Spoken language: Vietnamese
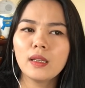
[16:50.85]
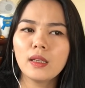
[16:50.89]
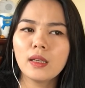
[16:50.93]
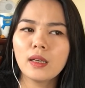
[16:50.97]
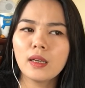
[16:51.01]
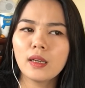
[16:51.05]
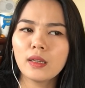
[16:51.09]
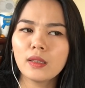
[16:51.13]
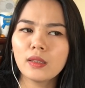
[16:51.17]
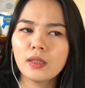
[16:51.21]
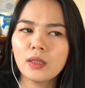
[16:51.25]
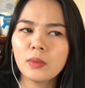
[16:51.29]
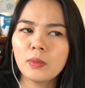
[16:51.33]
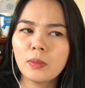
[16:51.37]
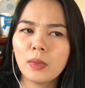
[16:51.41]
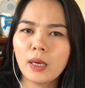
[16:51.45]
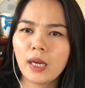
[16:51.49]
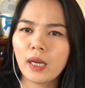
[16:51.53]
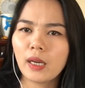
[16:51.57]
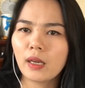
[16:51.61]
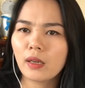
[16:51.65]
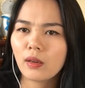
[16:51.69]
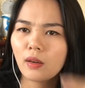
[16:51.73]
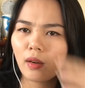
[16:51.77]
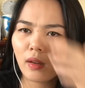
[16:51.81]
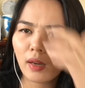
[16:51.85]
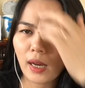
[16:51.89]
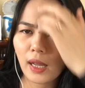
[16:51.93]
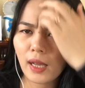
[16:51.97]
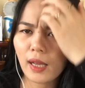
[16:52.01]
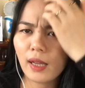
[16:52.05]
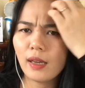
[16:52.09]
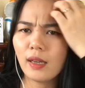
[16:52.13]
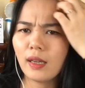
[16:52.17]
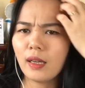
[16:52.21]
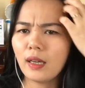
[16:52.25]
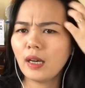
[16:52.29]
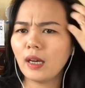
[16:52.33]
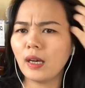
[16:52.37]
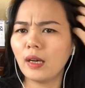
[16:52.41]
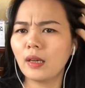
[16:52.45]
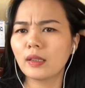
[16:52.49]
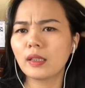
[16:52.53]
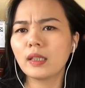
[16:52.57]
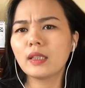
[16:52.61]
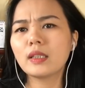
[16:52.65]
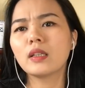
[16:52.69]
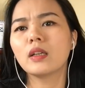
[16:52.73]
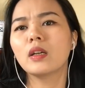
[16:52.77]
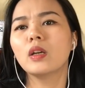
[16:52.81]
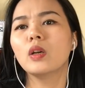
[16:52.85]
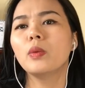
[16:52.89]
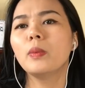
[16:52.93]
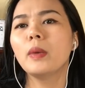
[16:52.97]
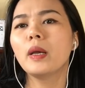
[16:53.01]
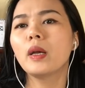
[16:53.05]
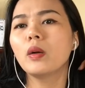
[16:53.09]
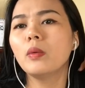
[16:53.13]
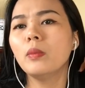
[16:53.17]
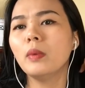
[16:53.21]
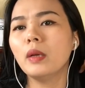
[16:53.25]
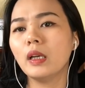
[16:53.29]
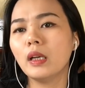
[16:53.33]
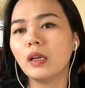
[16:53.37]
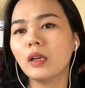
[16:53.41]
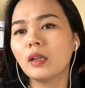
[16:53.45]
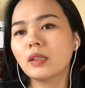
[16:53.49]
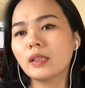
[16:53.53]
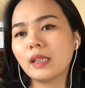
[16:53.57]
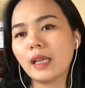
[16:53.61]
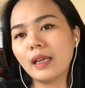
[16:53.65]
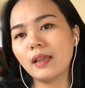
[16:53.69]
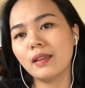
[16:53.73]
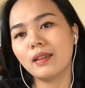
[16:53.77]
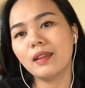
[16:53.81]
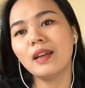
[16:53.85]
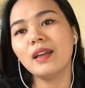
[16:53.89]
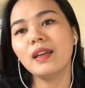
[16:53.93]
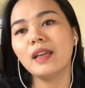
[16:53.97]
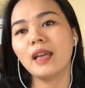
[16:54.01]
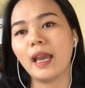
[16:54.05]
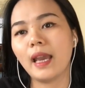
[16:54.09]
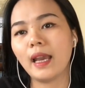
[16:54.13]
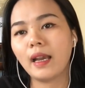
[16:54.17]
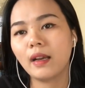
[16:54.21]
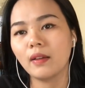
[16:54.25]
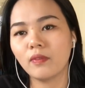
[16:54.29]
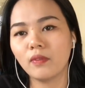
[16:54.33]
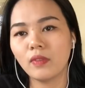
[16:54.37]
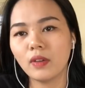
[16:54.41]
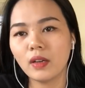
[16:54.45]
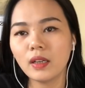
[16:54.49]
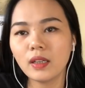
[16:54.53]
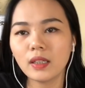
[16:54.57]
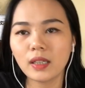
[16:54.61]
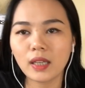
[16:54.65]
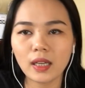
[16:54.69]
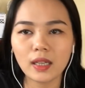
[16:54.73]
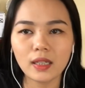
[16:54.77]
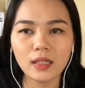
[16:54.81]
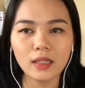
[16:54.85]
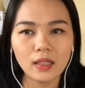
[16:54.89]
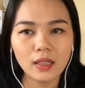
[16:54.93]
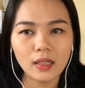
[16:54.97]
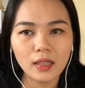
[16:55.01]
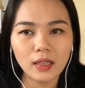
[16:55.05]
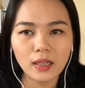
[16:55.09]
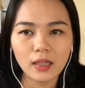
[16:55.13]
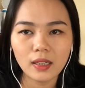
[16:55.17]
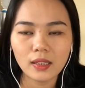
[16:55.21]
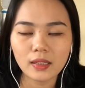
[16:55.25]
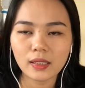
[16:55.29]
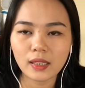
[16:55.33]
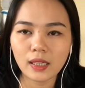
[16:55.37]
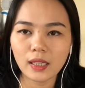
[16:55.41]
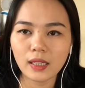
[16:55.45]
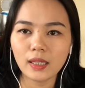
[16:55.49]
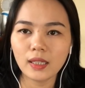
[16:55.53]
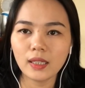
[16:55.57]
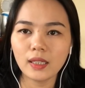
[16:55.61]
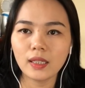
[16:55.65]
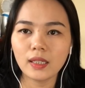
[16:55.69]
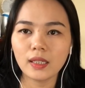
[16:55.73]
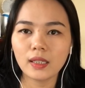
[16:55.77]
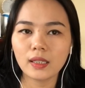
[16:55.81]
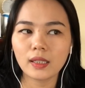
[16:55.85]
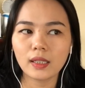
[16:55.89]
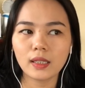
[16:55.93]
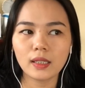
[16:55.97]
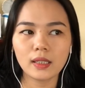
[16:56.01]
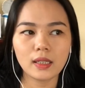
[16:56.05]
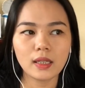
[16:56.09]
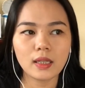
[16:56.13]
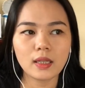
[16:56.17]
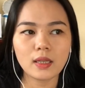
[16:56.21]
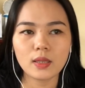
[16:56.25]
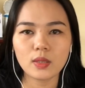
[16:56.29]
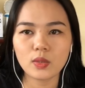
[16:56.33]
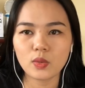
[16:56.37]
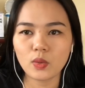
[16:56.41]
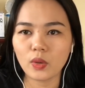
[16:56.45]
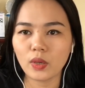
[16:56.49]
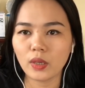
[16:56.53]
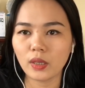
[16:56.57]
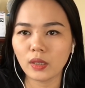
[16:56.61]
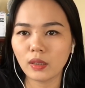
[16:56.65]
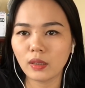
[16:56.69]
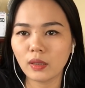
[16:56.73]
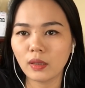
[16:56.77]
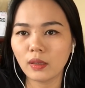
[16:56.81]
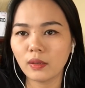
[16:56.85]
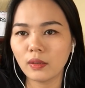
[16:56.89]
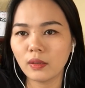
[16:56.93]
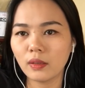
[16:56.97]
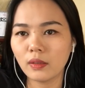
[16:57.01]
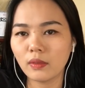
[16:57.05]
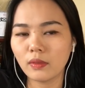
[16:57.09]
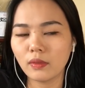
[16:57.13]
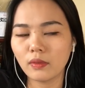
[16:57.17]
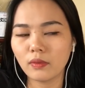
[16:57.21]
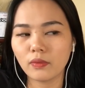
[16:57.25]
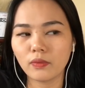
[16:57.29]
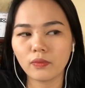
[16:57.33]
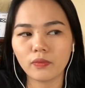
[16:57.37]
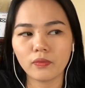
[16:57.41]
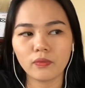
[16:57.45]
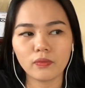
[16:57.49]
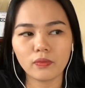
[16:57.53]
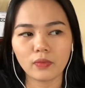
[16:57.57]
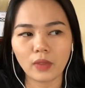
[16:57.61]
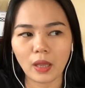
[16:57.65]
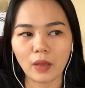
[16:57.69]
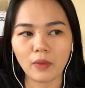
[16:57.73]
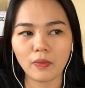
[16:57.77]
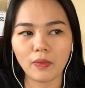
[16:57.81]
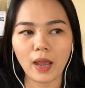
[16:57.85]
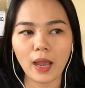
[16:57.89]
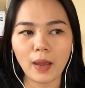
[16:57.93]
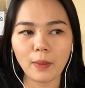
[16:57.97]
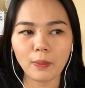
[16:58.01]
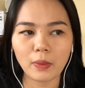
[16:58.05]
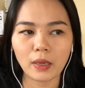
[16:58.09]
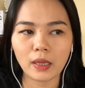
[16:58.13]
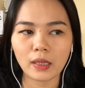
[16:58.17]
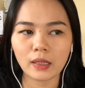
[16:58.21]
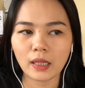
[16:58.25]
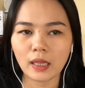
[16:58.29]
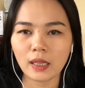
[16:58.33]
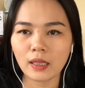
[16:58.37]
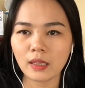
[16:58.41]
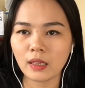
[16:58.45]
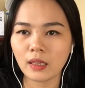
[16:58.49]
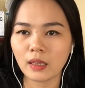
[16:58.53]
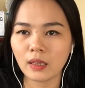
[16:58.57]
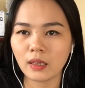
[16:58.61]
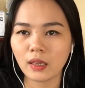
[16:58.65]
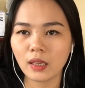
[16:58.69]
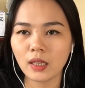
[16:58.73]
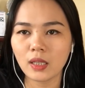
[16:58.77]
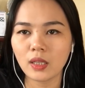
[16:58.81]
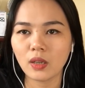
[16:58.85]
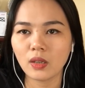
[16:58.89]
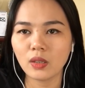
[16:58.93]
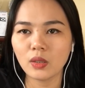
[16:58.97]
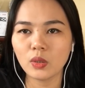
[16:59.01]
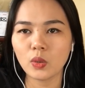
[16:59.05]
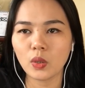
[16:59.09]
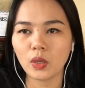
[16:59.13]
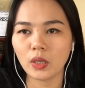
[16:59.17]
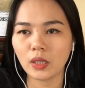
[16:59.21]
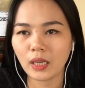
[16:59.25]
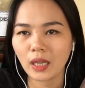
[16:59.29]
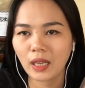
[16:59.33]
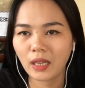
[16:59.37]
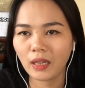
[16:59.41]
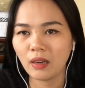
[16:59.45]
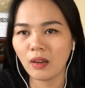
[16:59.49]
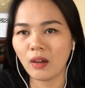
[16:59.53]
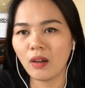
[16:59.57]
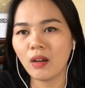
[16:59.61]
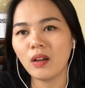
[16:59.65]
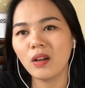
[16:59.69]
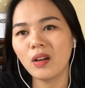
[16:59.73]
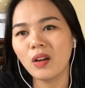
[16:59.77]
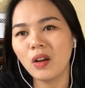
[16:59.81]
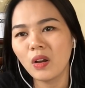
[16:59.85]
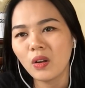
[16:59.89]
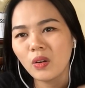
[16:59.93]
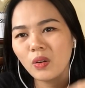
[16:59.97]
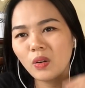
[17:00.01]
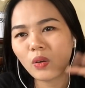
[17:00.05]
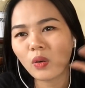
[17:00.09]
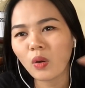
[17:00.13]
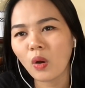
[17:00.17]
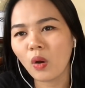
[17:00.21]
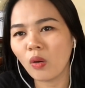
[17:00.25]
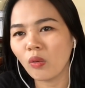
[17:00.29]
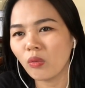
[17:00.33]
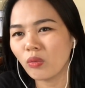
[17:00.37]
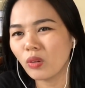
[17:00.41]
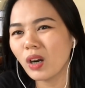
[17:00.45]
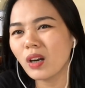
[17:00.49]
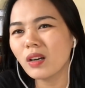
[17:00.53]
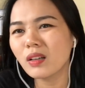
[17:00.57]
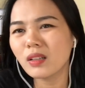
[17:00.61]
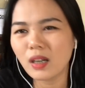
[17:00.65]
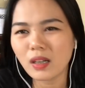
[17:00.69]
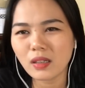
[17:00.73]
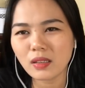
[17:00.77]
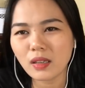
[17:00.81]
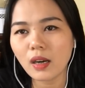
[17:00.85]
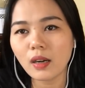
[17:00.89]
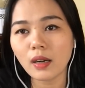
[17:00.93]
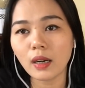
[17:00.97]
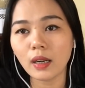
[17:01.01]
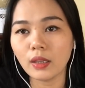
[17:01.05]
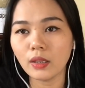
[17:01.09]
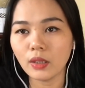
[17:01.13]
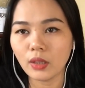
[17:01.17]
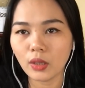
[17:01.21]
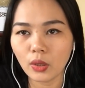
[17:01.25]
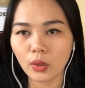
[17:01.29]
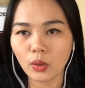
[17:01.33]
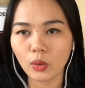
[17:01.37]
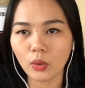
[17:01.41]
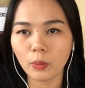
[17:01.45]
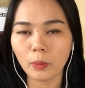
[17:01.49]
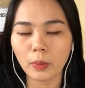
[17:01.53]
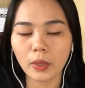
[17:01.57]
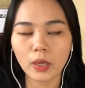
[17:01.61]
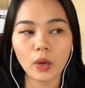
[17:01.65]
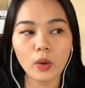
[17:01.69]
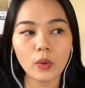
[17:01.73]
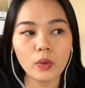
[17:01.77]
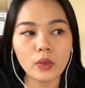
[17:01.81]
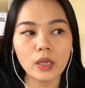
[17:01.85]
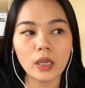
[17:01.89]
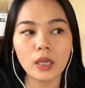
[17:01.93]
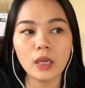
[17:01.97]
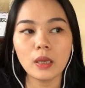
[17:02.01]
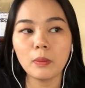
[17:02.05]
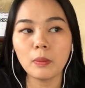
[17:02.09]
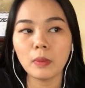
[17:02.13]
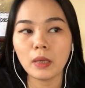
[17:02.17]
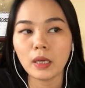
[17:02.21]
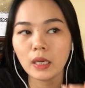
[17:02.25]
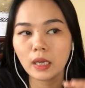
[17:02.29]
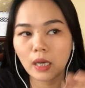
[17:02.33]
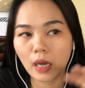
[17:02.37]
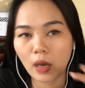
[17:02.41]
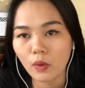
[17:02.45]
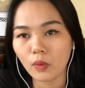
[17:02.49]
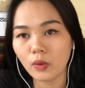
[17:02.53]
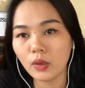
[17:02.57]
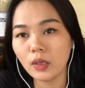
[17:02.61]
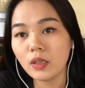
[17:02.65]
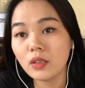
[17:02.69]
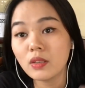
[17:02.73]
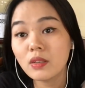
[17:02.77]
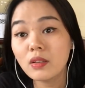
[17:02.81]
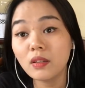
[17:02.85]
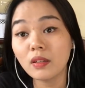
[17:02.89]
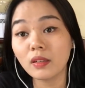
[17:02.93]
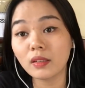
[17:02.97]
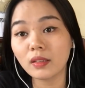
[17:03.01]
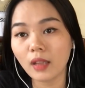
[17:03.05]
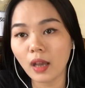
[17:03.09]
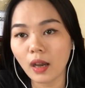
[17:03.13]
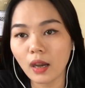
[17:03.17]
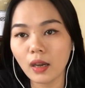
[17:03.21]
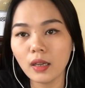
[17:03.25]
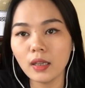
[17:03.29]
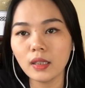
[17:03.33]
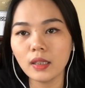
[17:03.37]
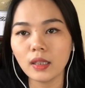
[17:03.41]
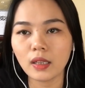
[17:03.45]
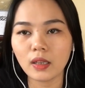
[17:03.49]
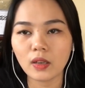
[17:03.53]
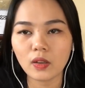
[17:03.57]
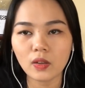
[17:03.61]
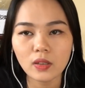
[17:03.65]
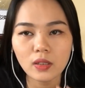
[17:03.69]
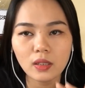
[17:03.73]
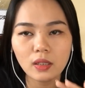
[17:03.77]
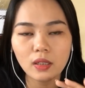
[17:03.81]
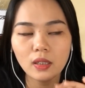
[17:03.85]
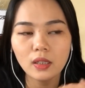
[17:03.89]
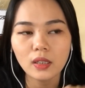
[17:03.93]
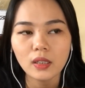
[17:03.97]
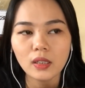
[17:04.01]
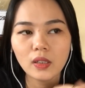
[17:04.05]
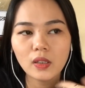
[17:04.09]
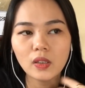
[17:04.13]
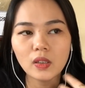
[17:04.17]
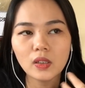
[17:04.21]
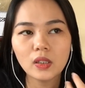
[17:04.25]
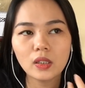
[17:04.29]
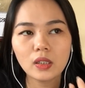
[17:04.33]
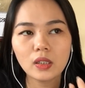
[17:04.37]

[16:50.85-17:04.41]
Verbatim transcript: Uh, nhưng mà có lẽ là cái sự hiểu biết của mình nó sẽ giới hạn với cái cái cái cái cái chuyện thầy Pháp này, tại vì cái những cái chuyện này nó nó còn rất rất rất là nhiều, mà đôi khi mình nói nó chưa có tới thì nó nó